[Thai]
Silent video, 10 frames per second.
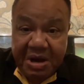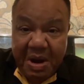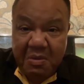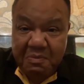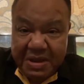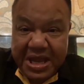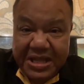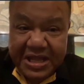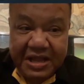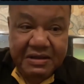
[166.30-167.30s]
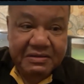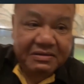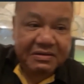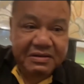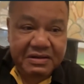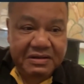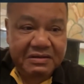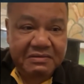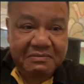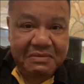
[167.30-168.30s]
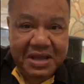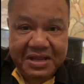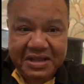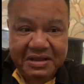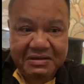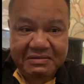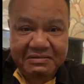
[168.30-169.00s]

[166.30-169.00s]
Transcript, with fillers: เขาเอามีดนะมีดนะ